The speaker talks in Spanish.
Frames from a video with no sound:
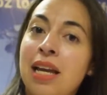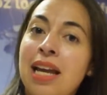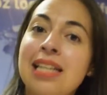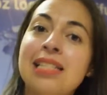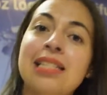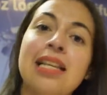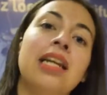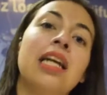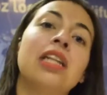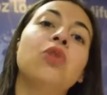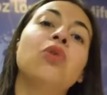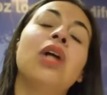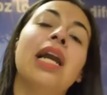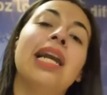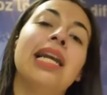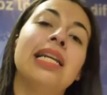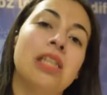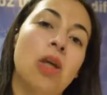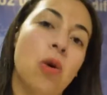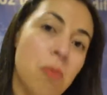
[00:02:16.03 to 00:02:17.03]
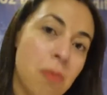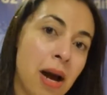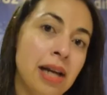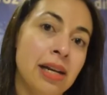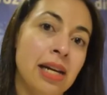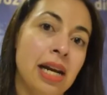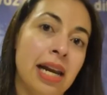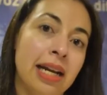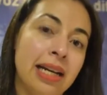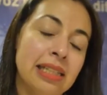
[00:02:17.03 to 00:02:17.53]
Es la naturaleza
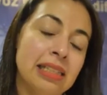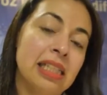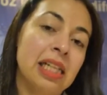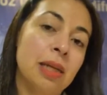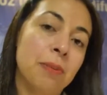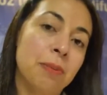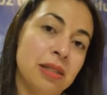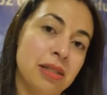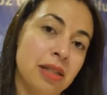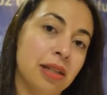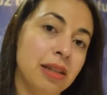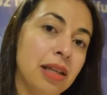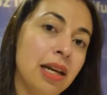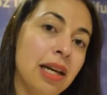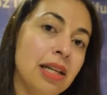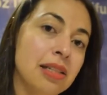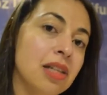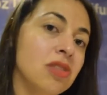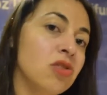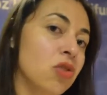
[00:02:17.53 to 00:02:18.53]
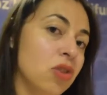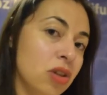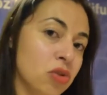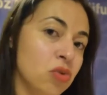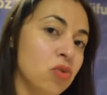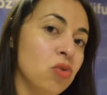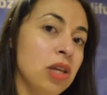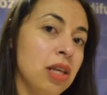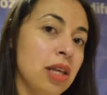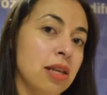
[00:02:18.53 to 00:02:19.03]
humana la que se representa en las
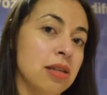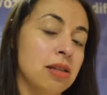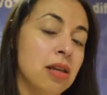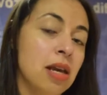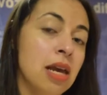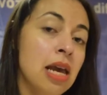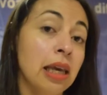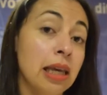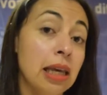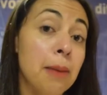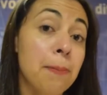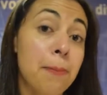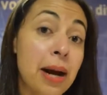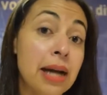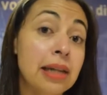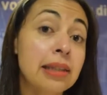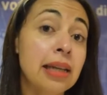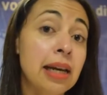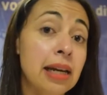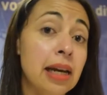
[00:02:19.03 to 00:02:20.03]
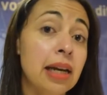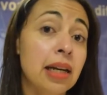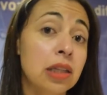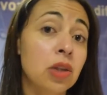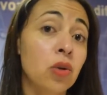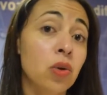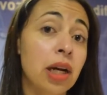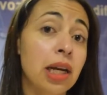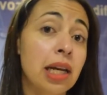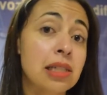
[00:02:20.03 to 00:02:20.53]
Naciones Unidas y parte de la
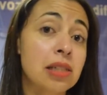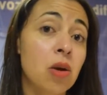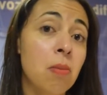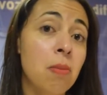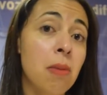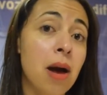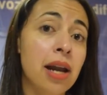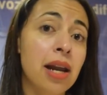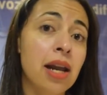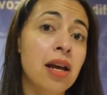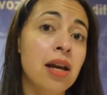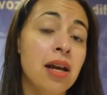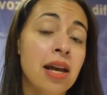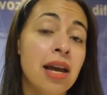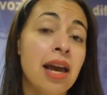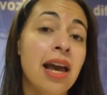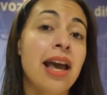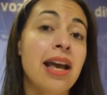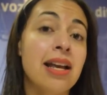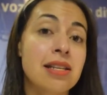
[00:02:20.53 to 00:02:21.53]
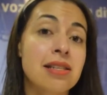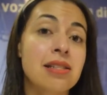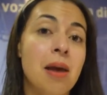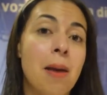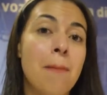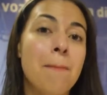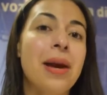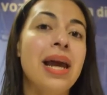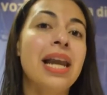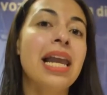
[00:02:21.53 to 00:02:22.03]
naturaleza humana es
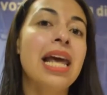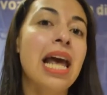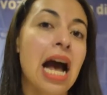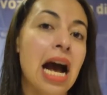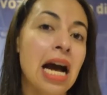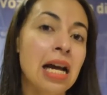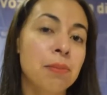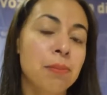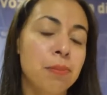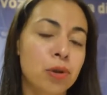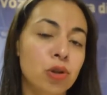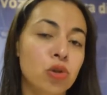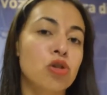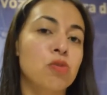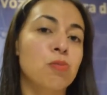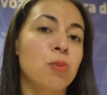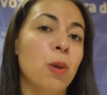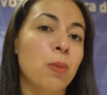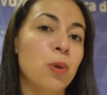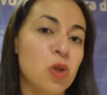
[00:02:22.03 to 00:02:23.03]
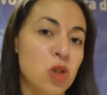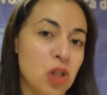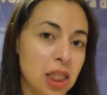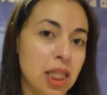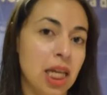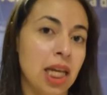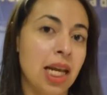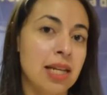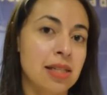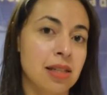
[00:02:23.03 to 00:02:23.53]
pelear por tus propios
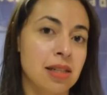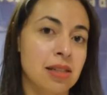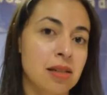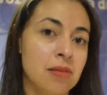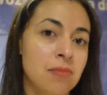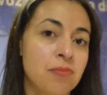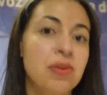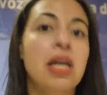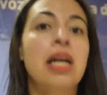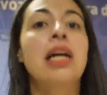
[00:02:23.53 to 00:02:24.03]
intereses,